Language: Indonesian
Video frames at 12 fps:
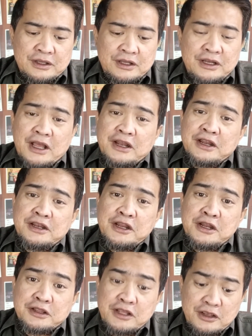ini ada
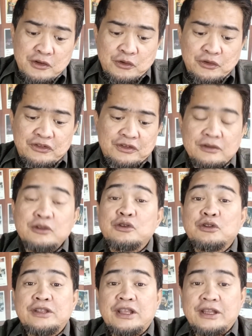di Detik News,
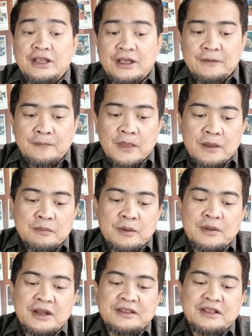judulnya nih ya,
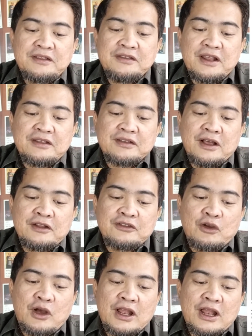Pemerintah jelaskan
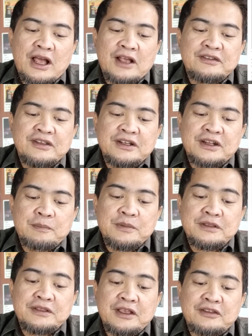soal hasil
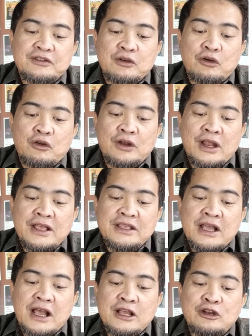rapid test corona
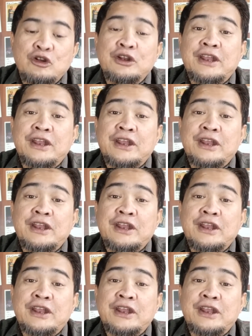yang non